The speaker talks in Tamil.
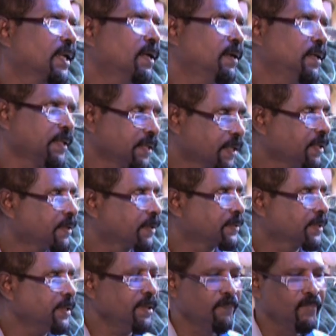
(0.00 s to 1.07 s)
வர
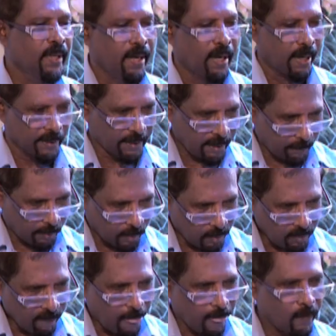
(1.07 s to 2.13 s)
இருக்கின்றது அதே
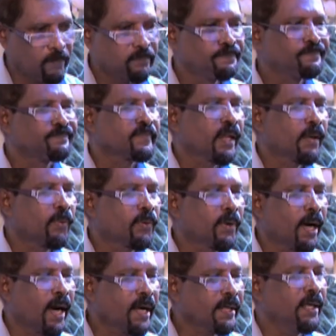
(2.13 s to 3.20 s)
போல் ஒரு
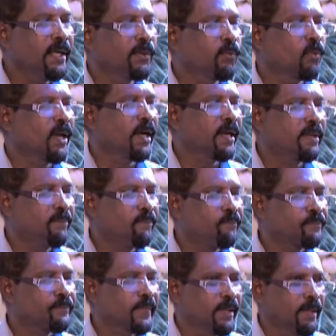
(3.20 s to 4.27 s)
ஆங்கில நூலான
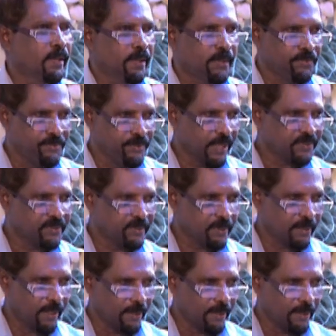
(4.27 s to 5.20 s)
ஜஸ்ட்